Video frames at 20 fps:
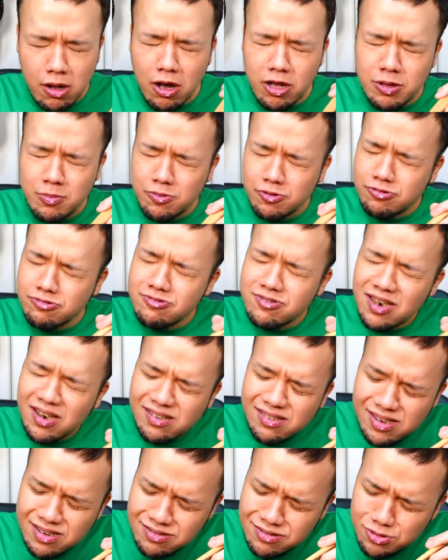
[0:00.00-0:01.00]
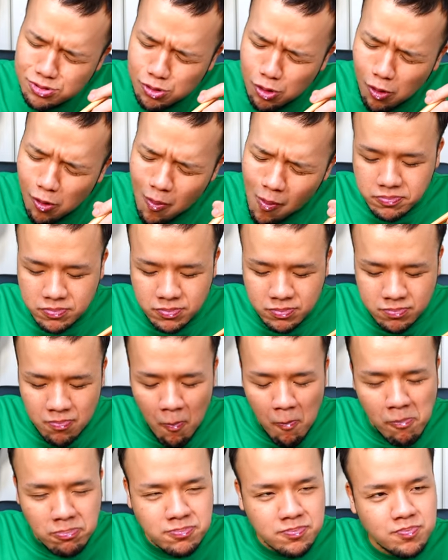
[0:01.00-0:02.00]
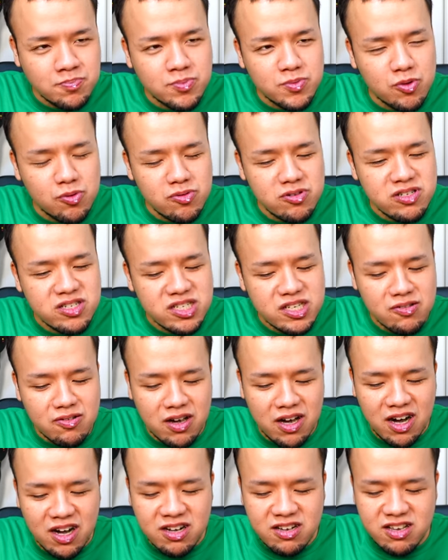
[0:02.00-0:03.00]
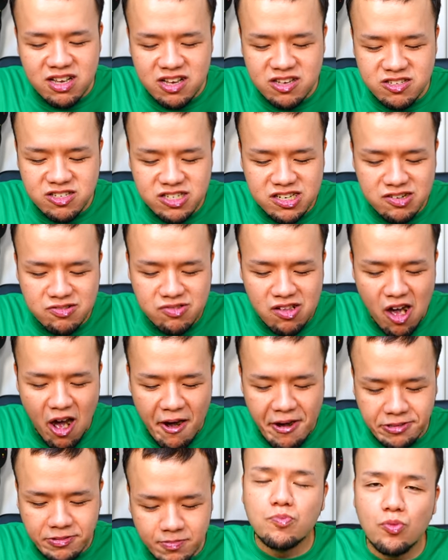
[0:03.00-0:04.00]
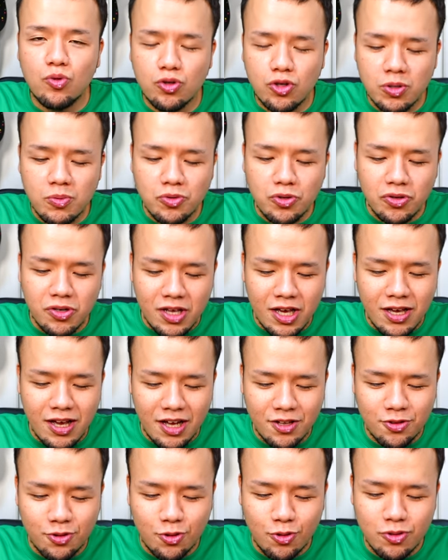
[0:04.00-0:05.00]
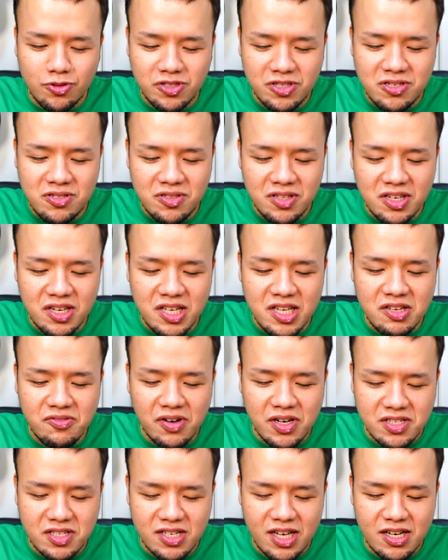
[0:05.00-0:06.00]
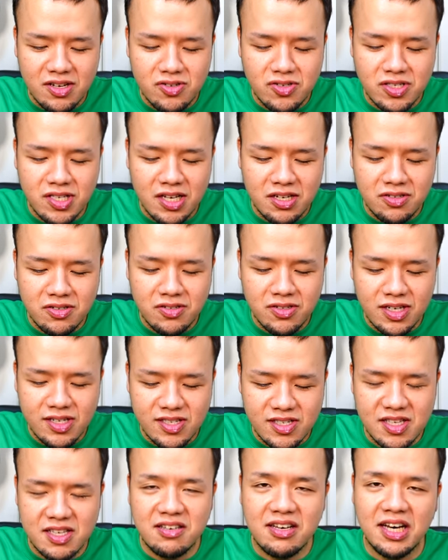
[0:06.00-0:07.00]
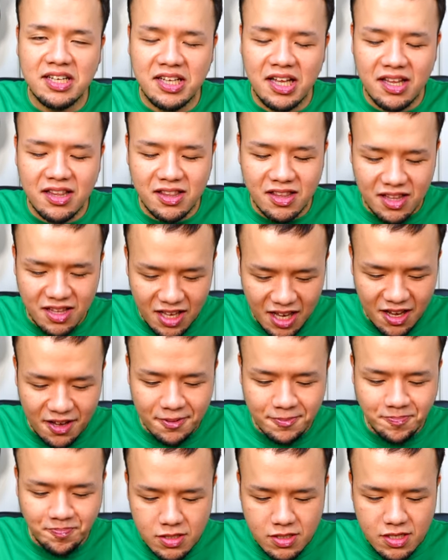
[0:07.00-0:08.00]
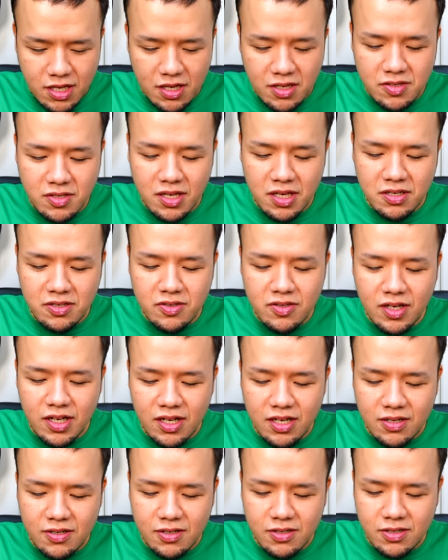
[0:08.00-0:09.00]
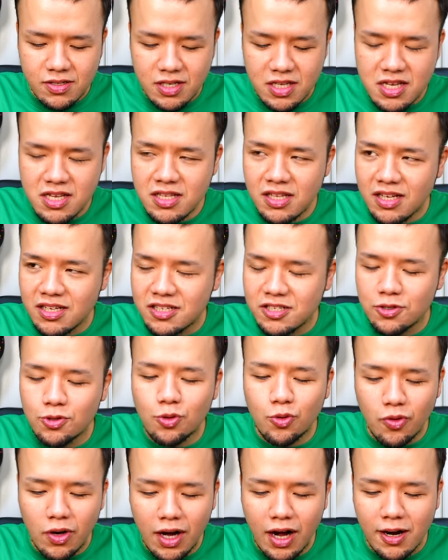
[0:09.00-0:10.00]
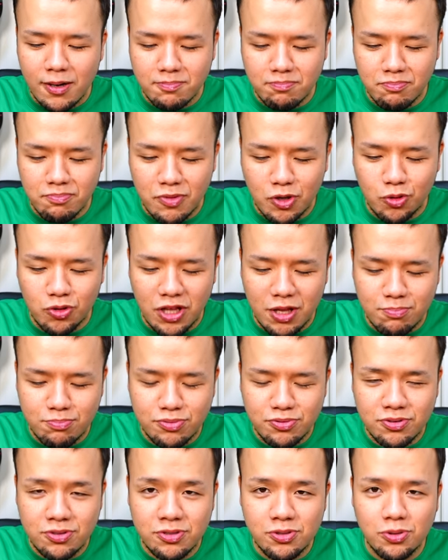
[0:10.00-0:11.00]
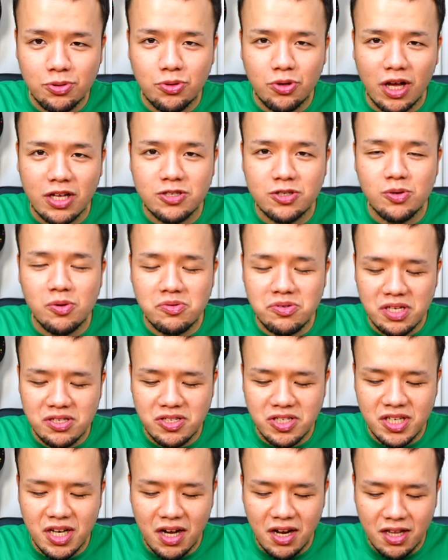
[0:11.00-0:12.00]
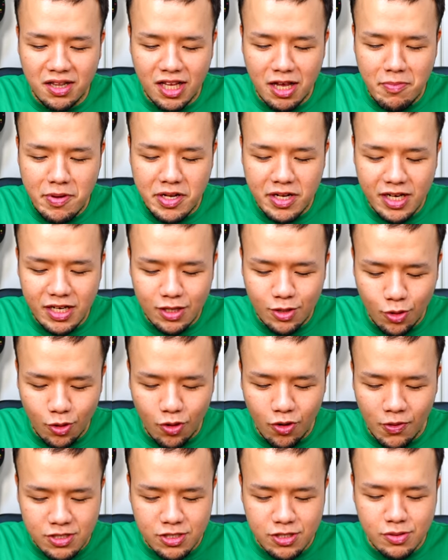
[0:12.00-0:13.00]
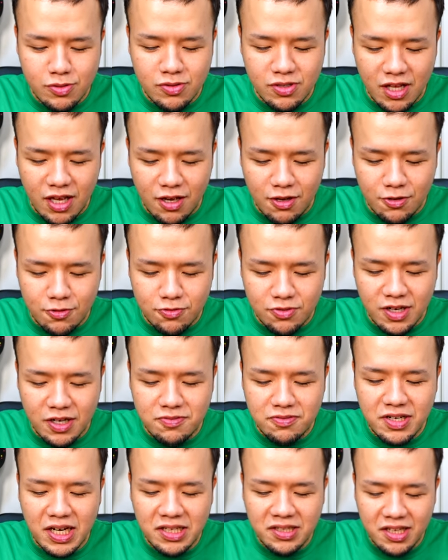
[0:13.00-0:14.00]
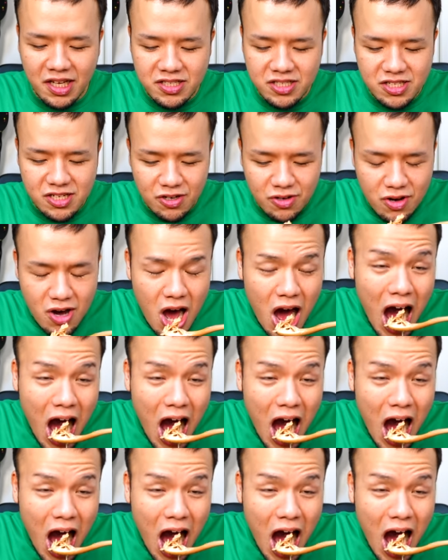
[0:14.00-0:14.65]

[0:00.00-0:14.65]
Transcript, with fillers: あ、でも、ふやけると、うん、美味しさは半減しちゃうな。もともとね、あの、個人的にはサクサクが好き派なんで、サクサクが好きな人は、このね、分量とか調節しながら食べないと、すぐね、ふかふかになっちゃう。